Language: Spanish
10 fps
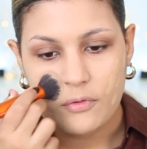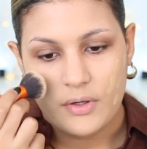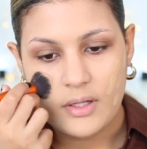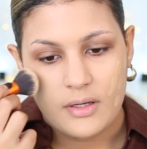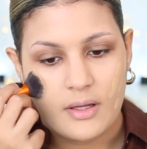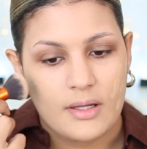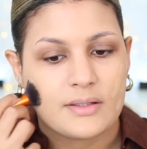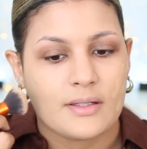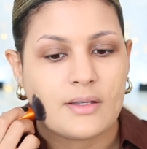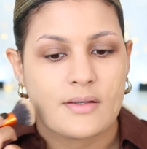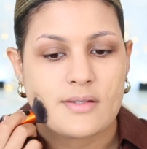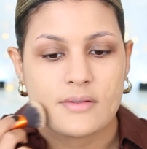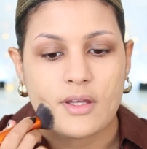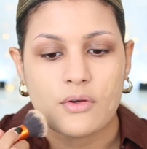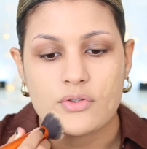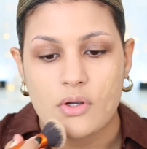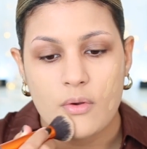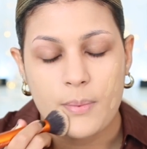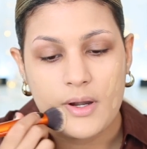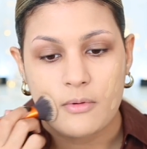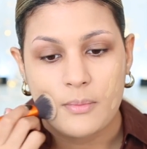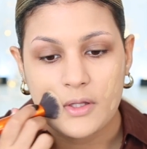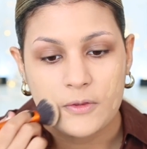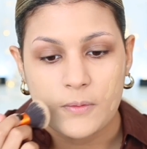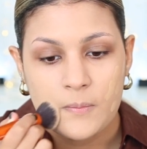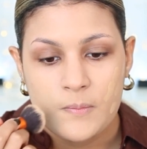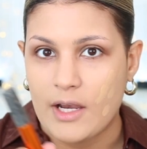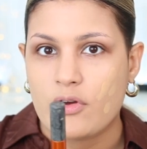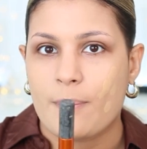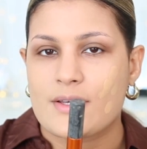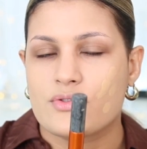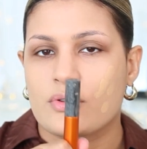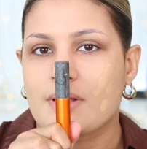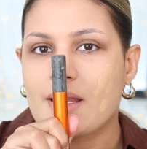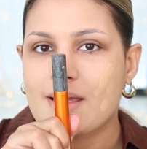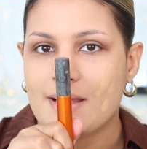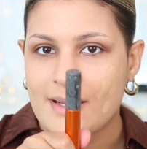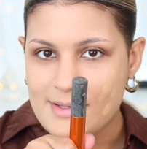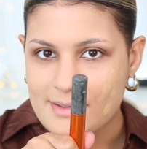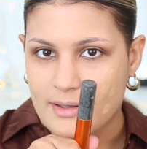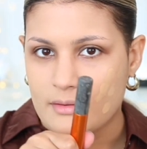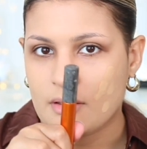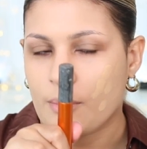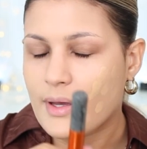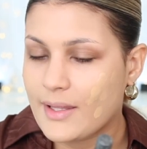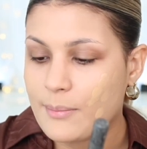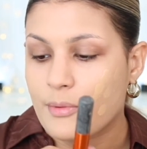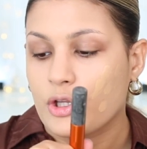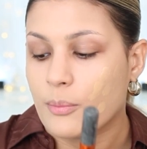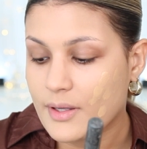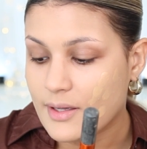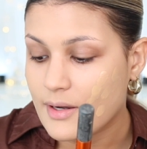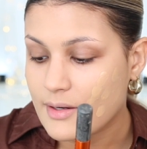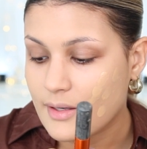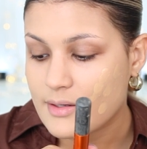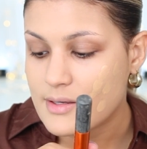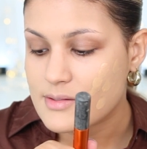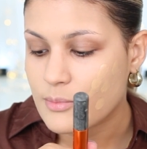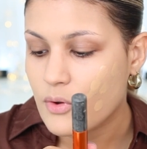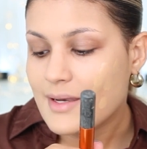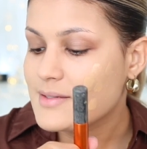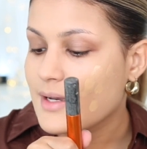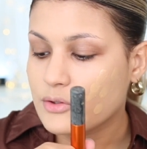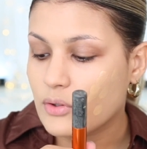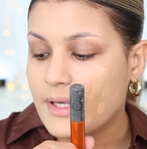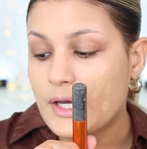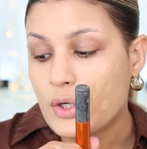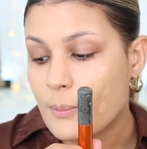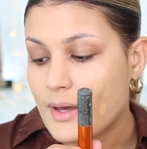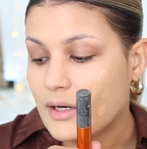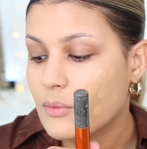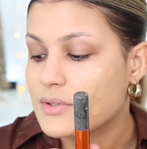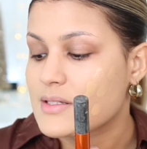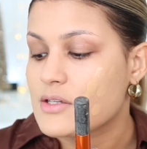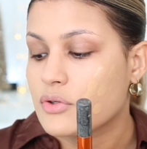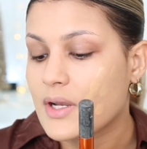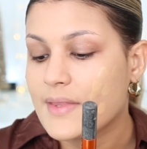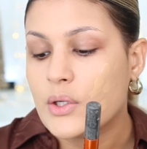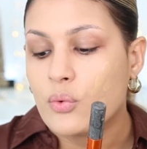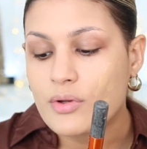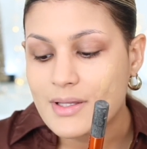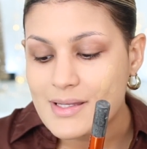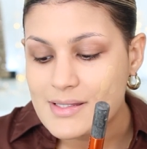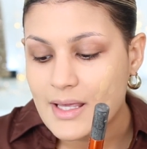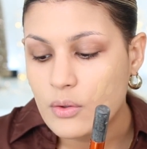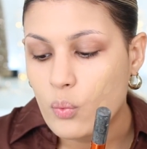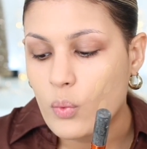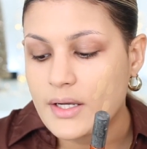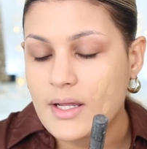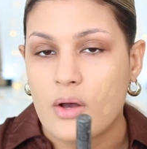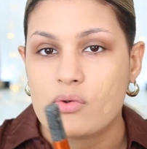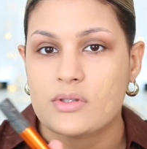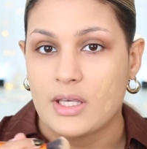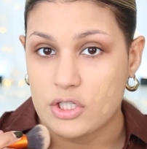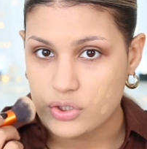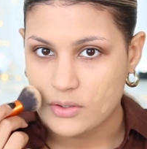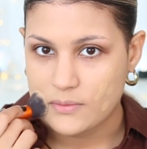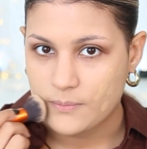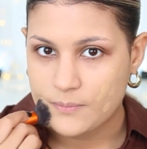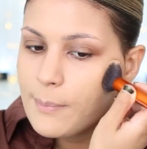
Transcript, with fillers: Florian Gall tenía 68 años para el momento. Él fue pastor de la iglesia, la voy a leer porque el nombre es larguísimo, Iglesia Católica Romana Nuestra Señora de Lourdes en White House Station.